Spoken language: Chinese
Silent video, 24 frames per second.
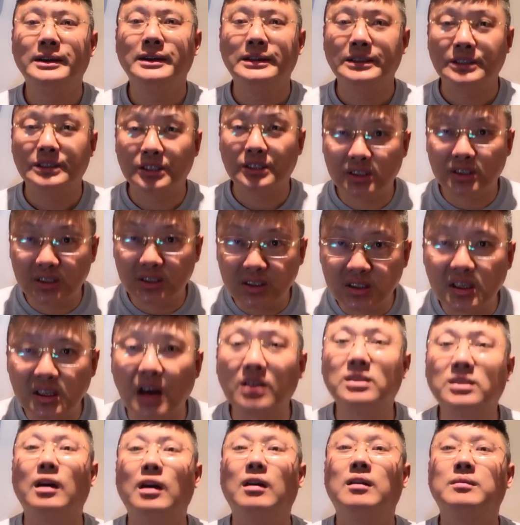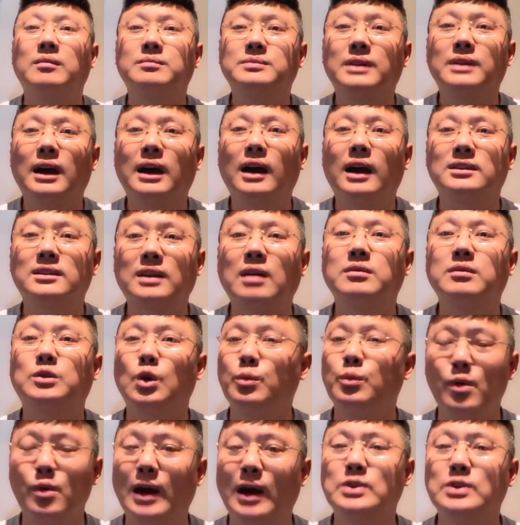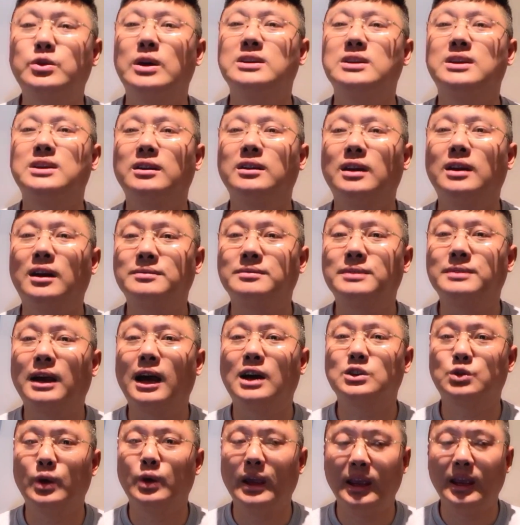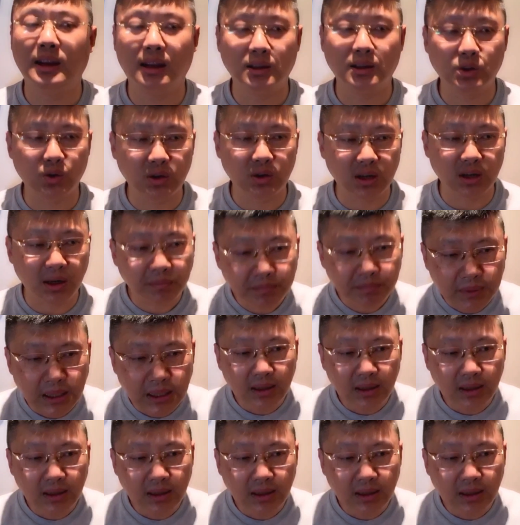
相等啊，当都不完全相等啊，所以呢，就是，